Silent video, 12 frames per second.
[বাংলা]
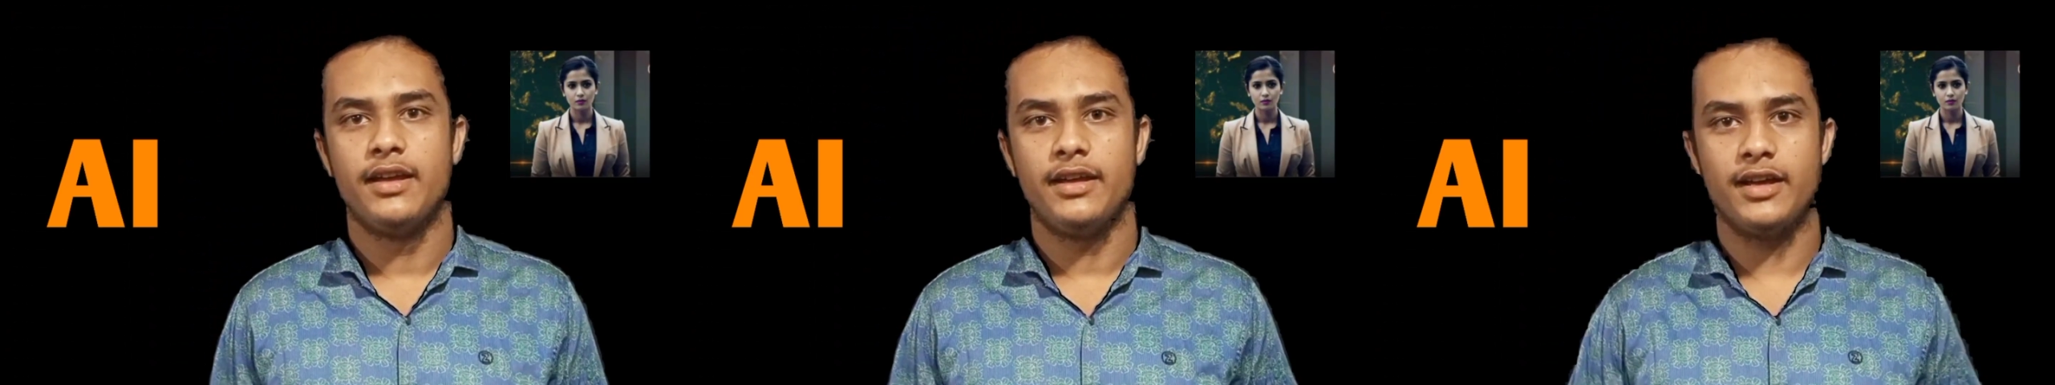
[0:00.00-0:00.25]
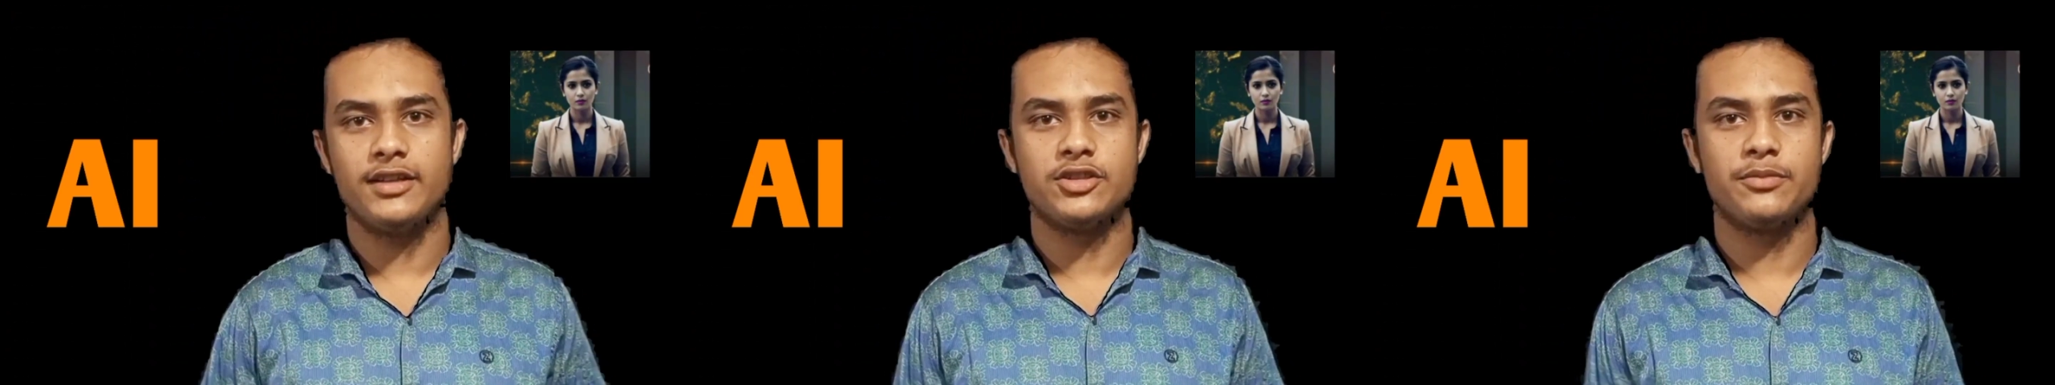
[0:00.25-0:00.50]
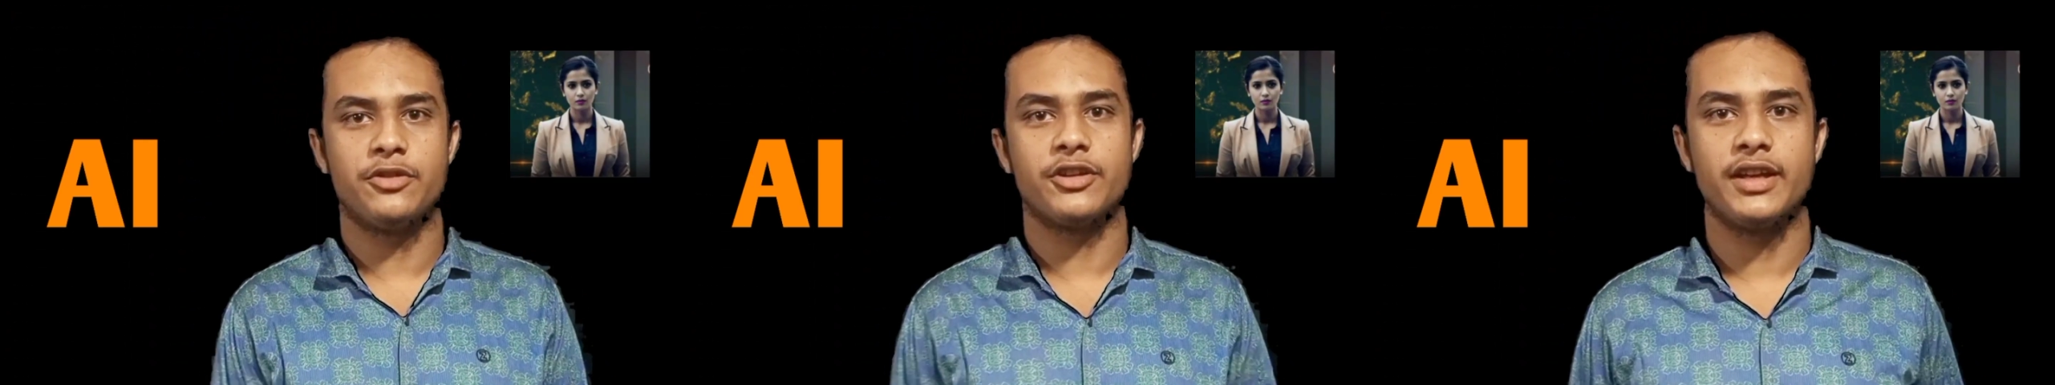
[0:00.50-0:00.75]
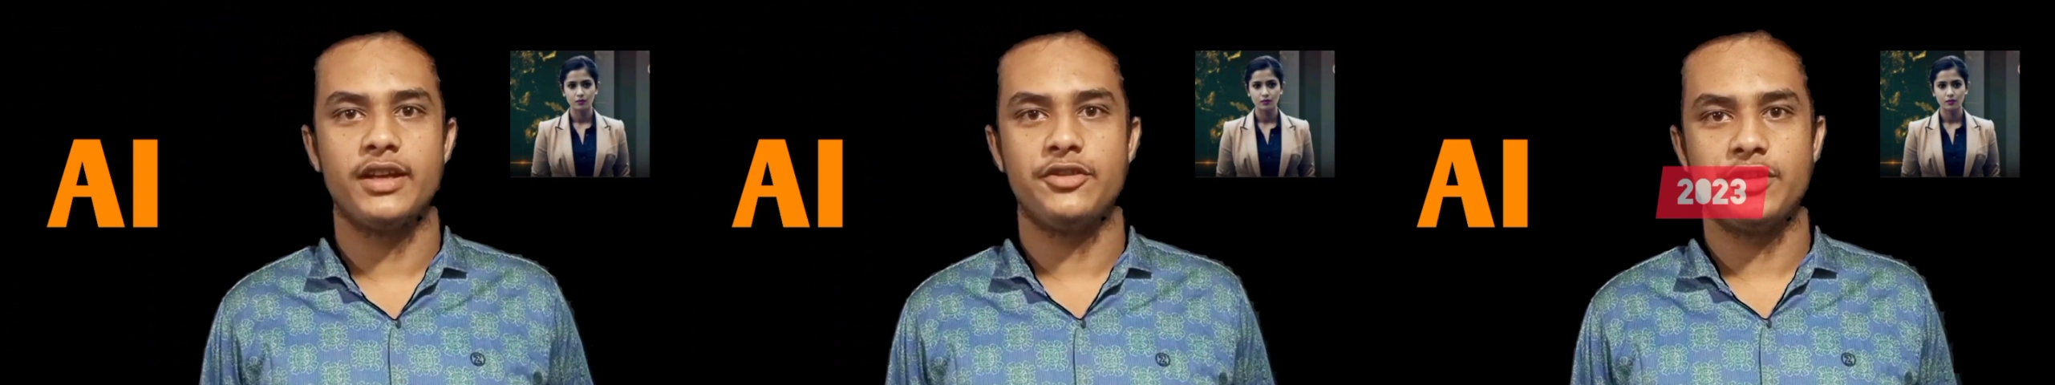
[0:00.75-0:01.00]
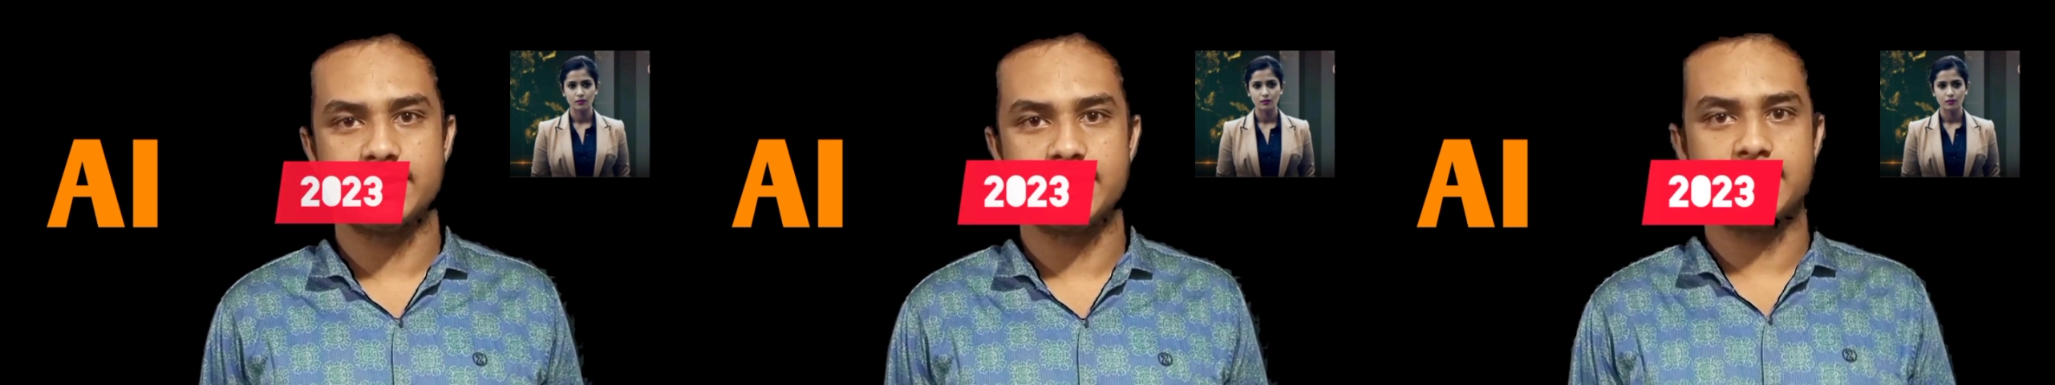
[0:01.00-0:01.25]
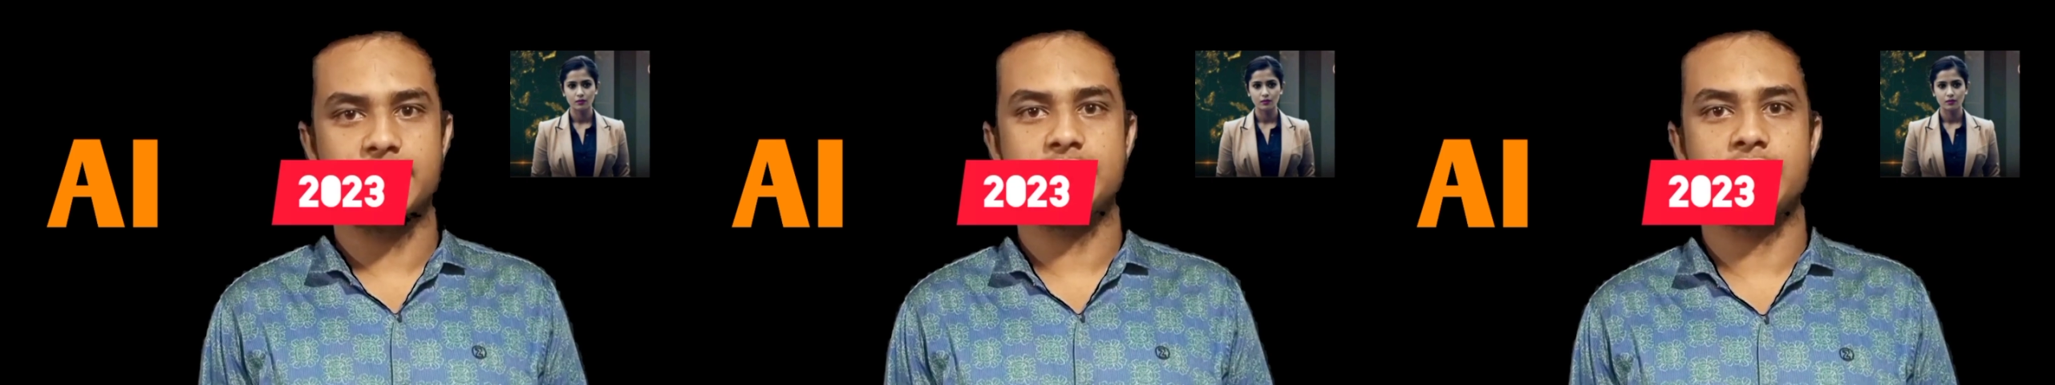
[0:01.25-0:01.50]
এআই সম্পর্কে দুই
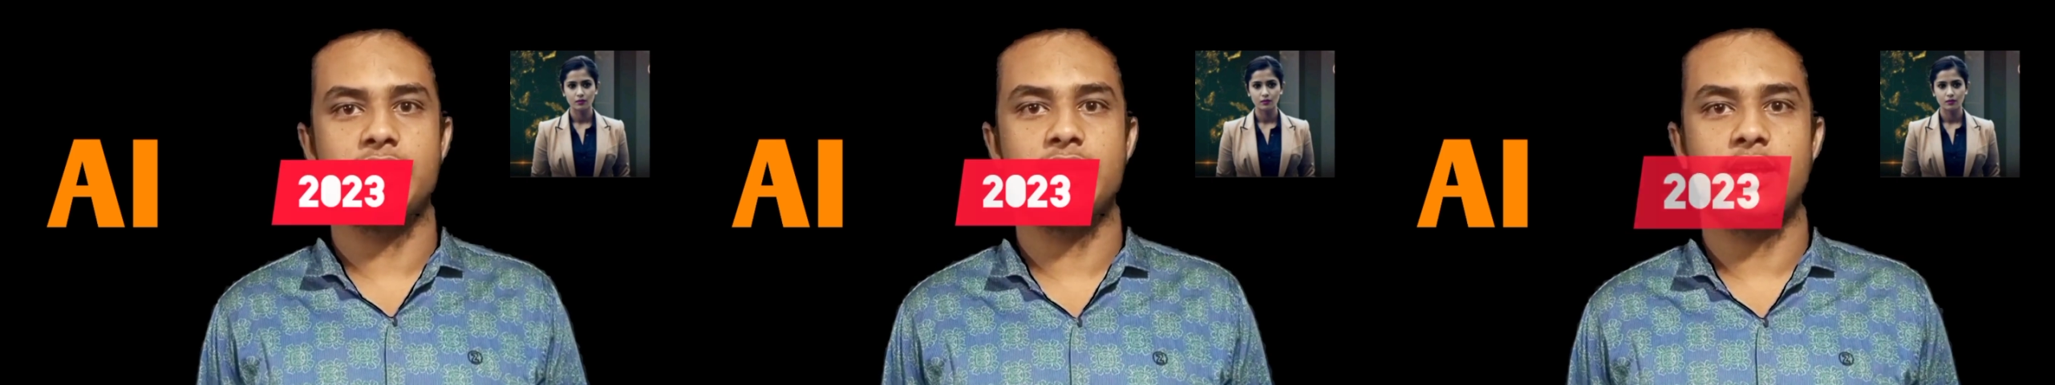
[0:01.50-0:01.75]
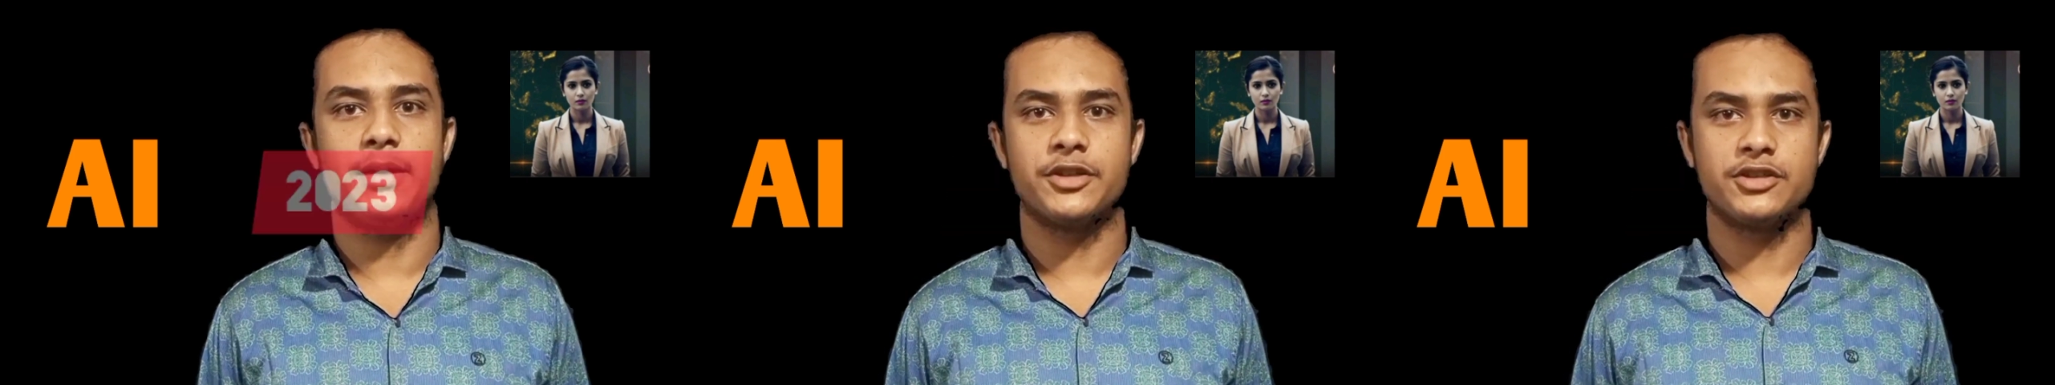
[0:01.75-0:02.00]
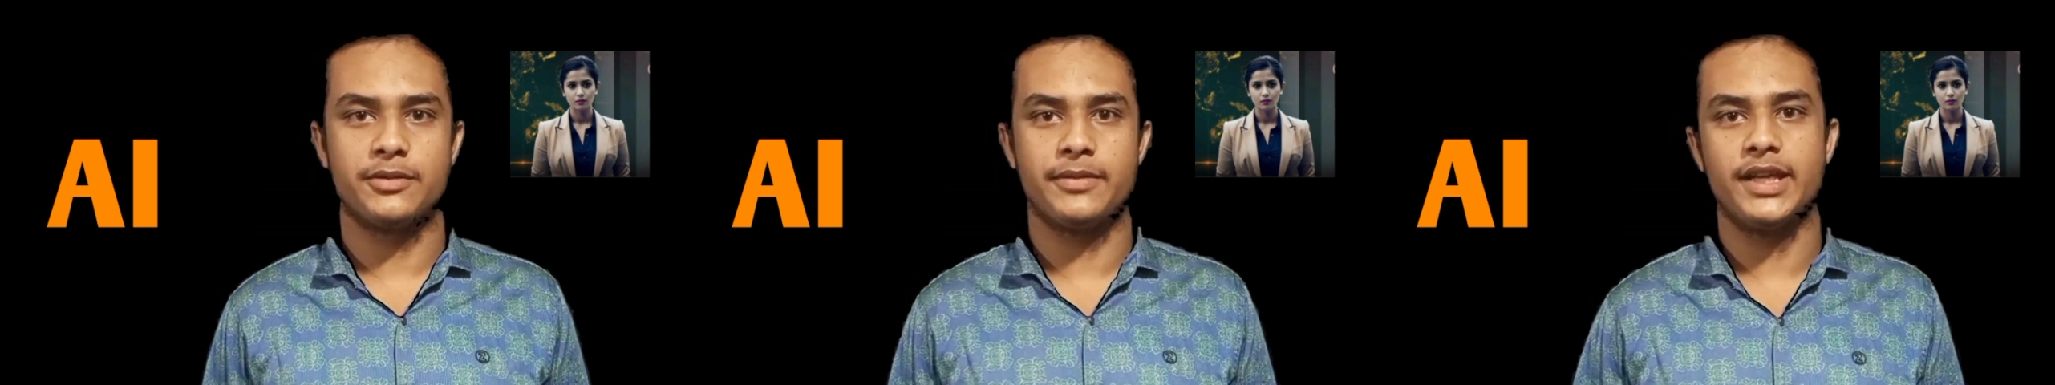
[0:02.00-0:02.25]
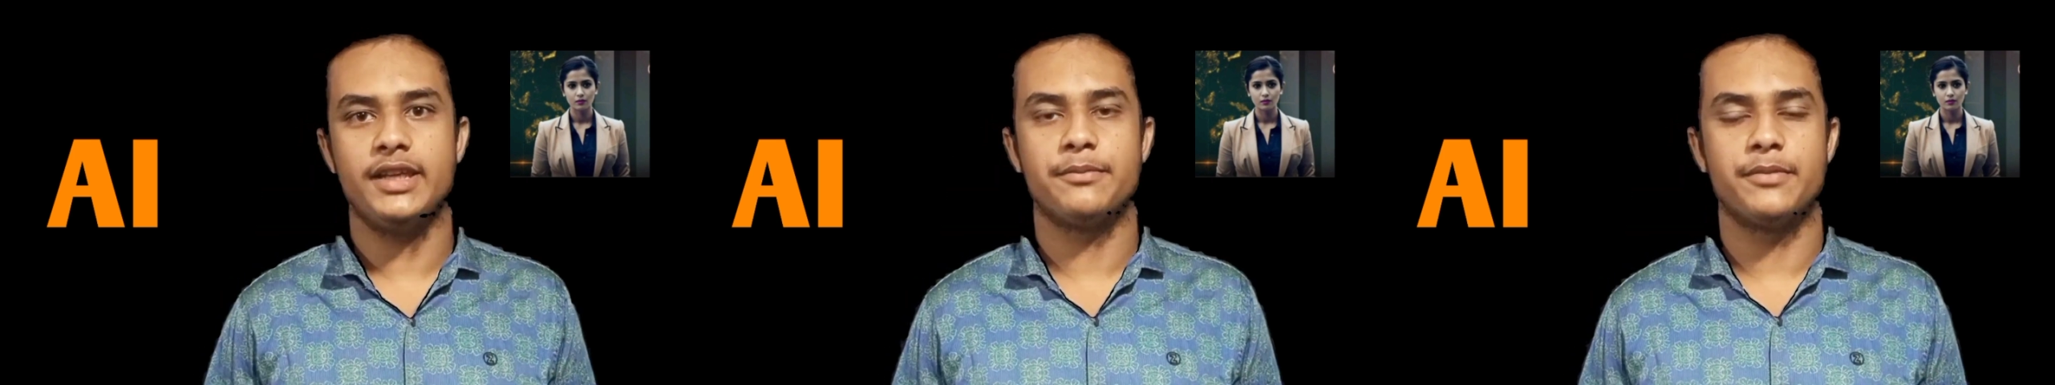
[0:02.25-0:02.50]
সালে আমরা সবাই